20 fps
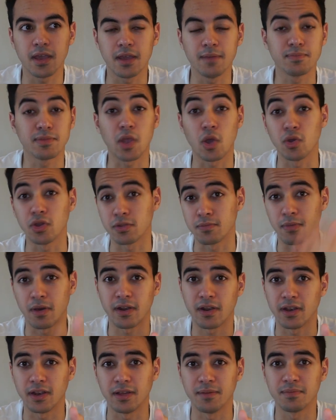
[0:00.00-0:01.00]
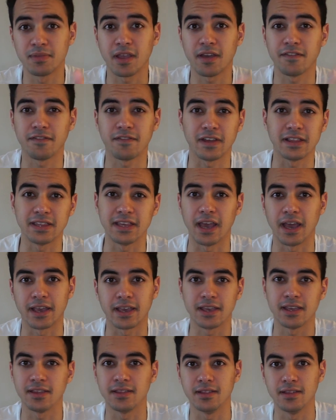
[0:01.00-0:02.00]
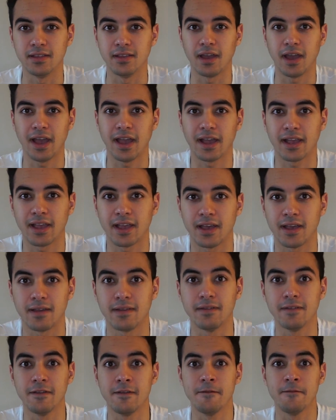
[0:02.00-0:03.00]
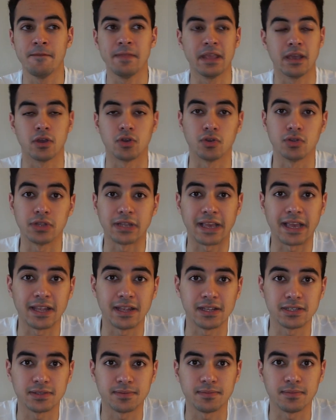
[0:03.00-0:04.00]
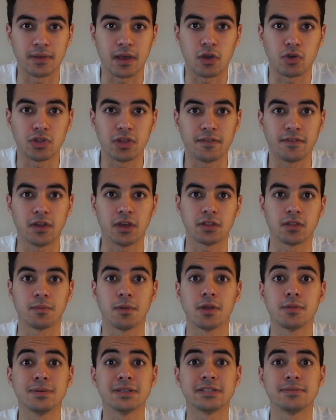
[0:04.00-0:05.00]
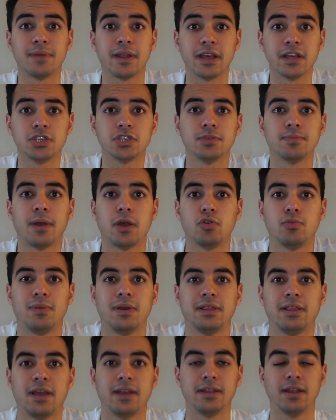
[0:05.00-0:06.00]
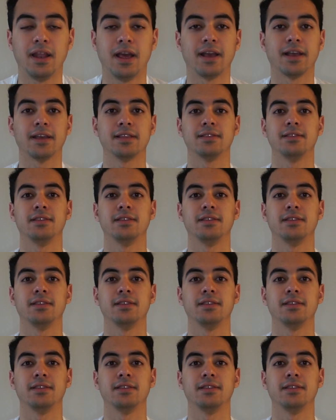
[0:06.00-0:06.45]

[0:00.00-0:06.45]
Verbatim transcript: امتى ويتمرن امتى فدي اكيد حاجه كن كان لازم اخدها في الاعتبار بس ما لقيتش معلومات عن الحاجات